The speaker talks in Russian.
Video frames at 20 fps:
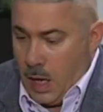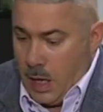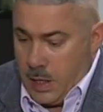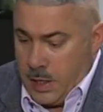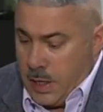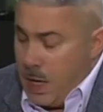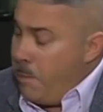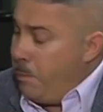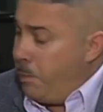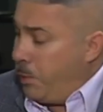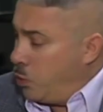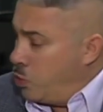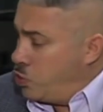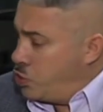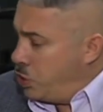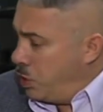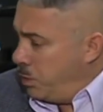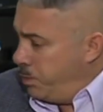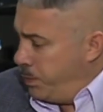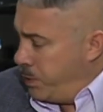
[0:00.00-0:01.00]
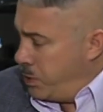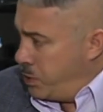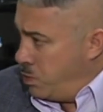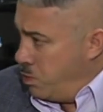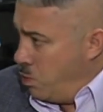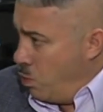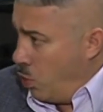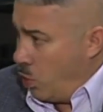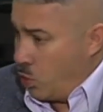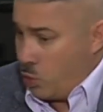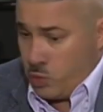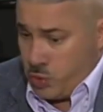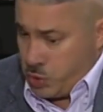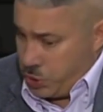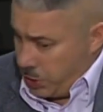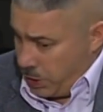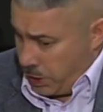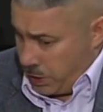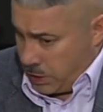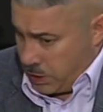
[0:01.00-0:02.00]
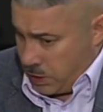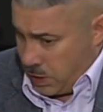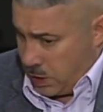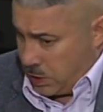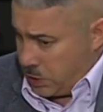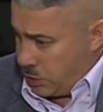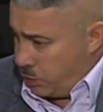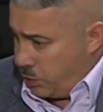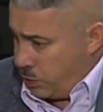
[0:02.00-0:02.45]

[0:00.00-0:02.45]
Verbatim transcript: Я получил письмо, ну, через нашу